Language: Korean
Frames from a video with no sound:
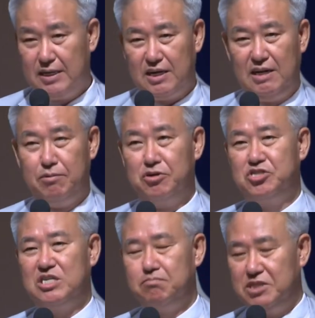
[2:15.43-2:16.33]
일본은
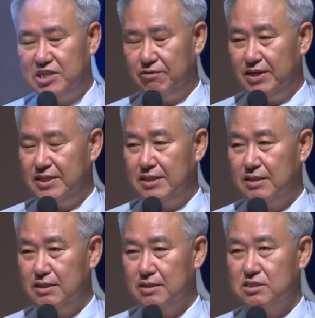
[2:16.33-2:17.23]
식민사관,
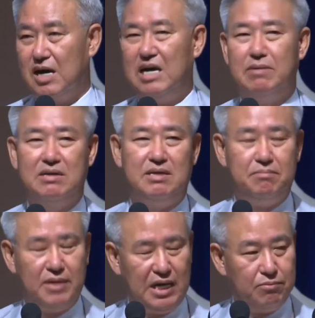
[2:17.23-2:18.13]
즉 아까 말한
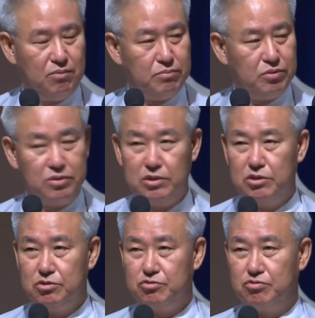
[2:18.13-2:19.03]
인나일본부,
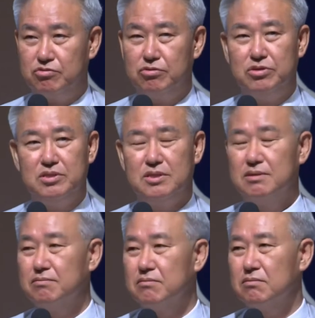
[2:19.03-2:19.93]
중국은
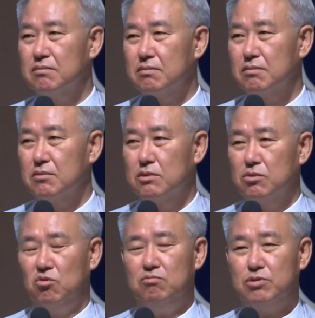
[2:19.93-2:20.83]

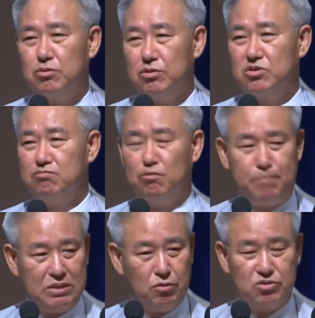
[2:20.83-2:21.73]
동북공정,
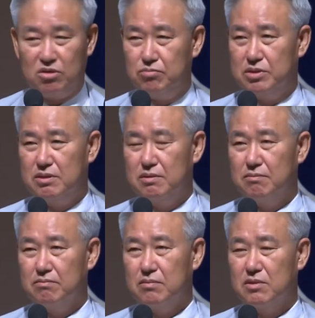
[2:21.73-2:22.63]
북방공정부, 뭐
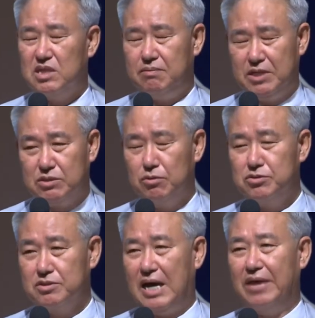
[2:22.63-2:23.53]

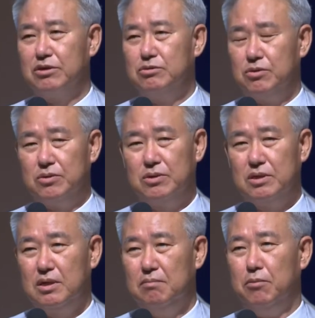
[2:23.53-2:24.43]
티베트공정 다 들고
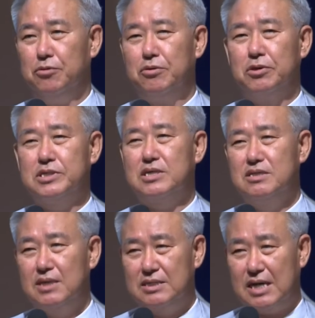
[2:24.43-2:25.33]
모든 것이
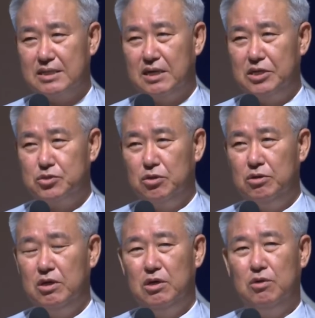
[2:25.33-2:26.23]
끝난
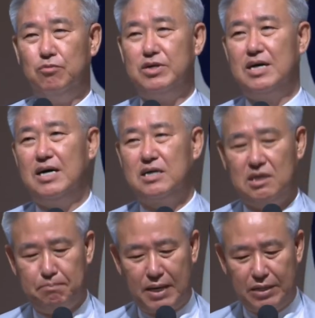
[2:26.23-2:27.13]
상태에서 우리가
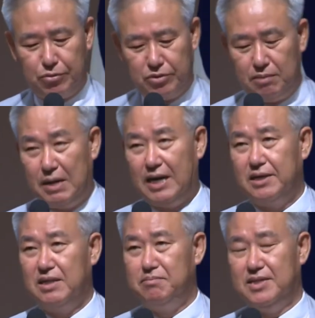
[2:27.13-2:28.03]
그 파도를
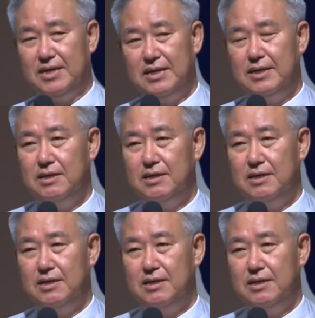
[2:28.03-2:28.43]
맞게 됩니다.